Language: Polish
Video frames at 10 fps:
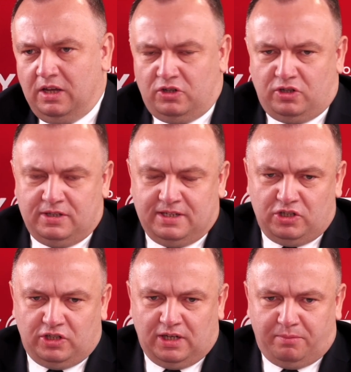Jeżeli
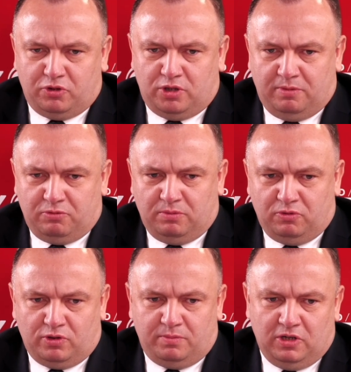zajdzie taka potrzeba,
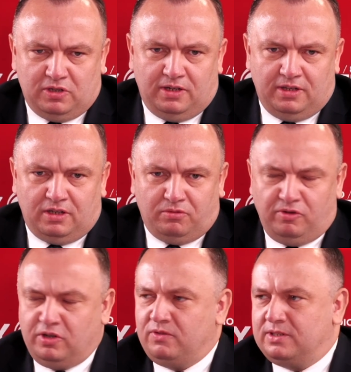będziemy to zmieniać, ale na tę
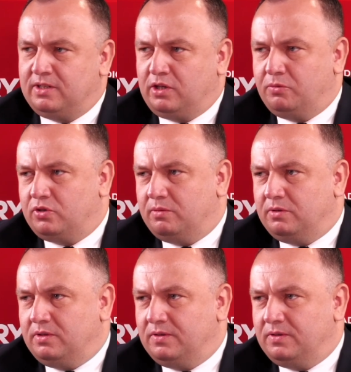chwilę nie widzę takiej potrzeby.